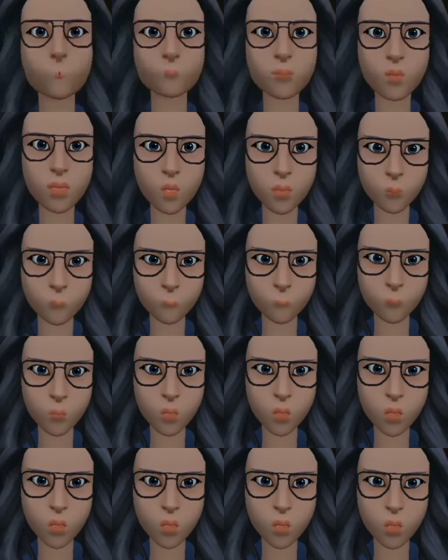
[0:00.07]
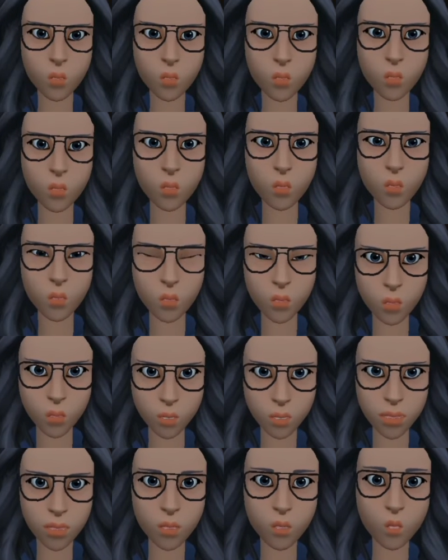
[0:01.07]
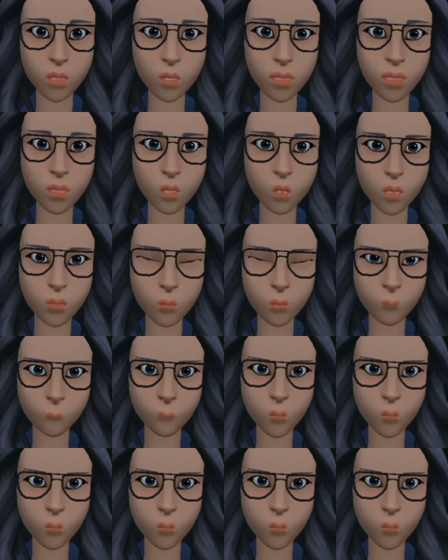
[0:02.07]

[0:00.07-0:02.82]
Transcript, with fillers: مرحبا بكم مشاهدينا الكرام